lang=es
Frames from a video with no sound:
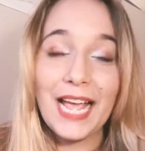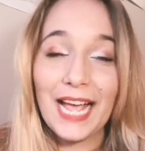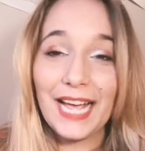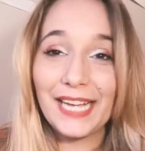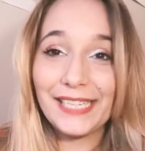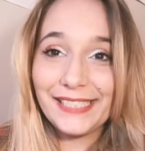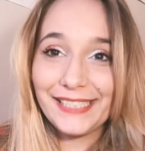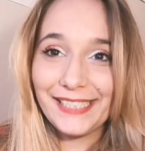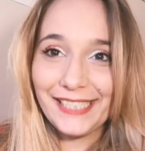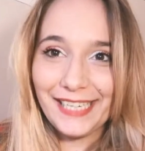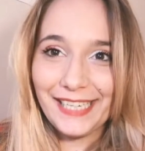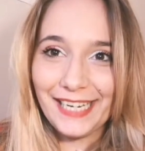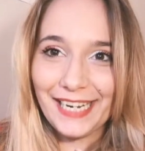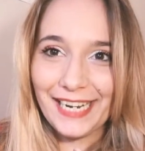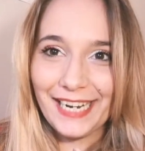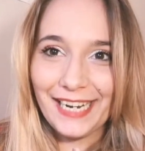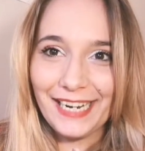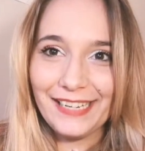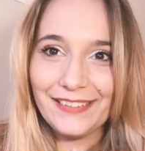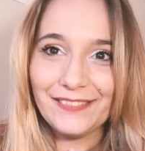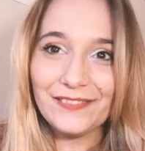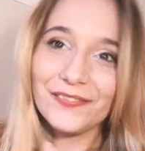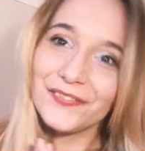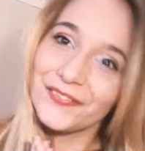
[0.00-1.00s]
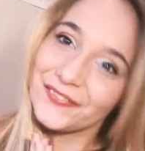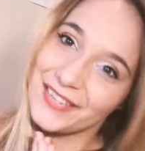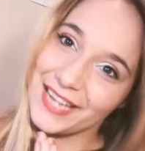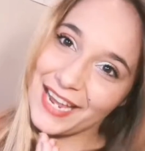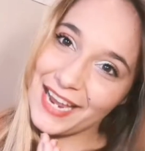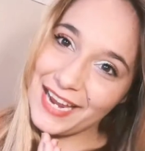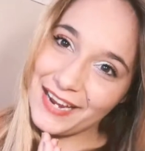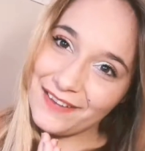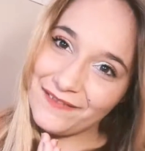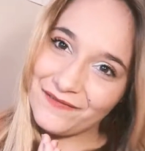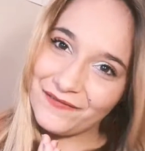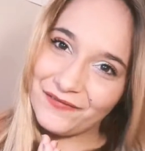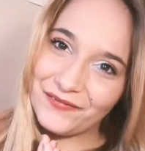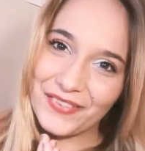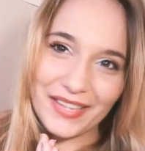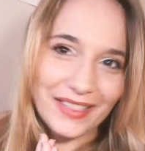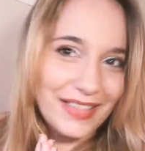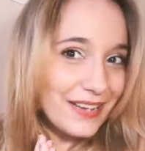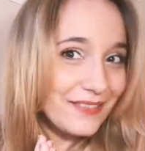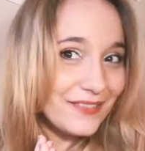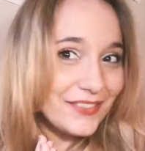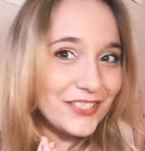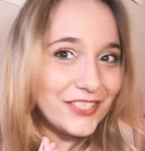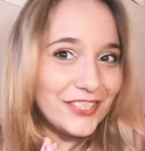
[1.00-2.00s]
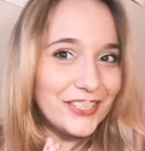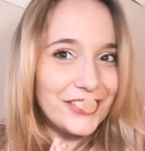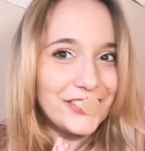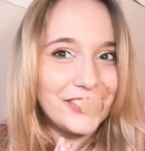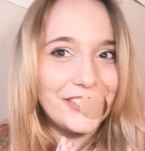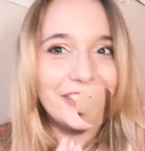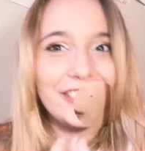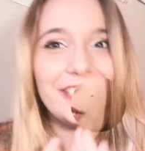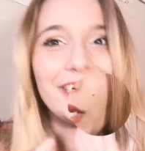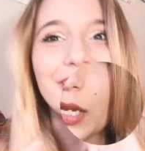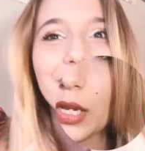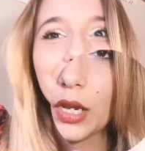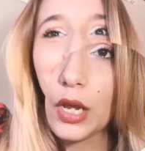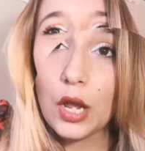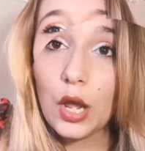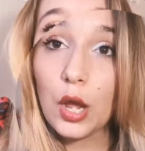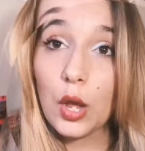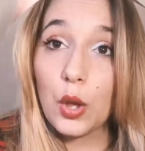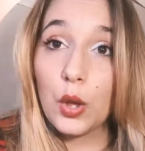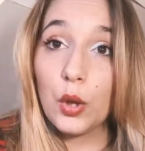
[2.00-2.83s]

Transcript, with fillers: Así que, ¡empezamos!